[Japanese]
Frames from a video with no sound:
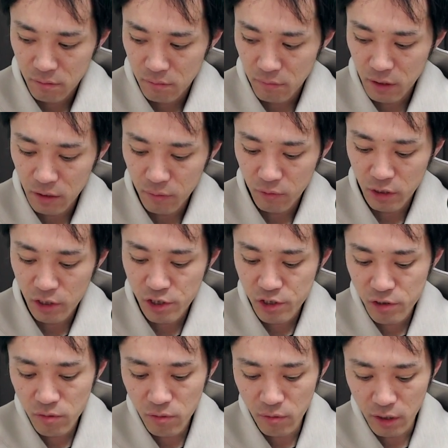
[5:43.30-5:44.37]
まあでもね、
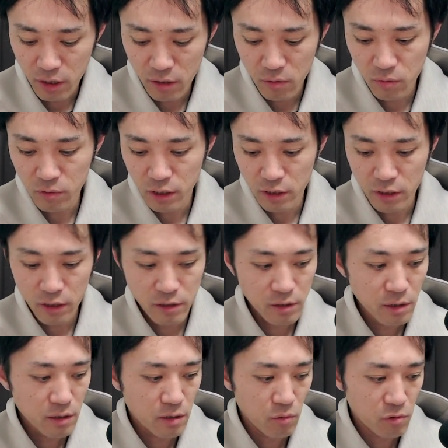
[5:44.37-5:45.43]
白は結構ね、
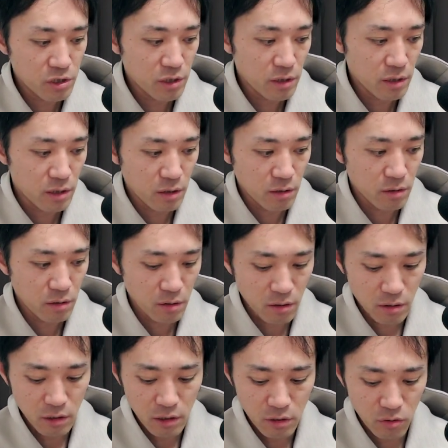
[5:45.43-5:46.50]
デザインがおしゃれなん
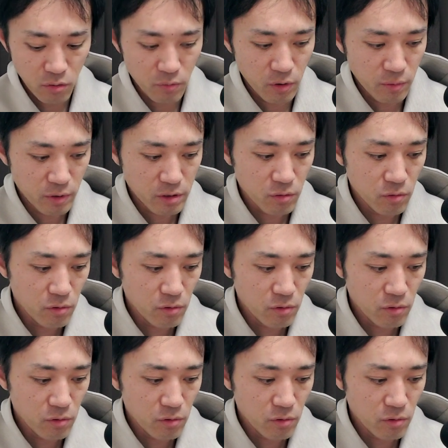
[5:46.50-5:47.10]
でいいと思います。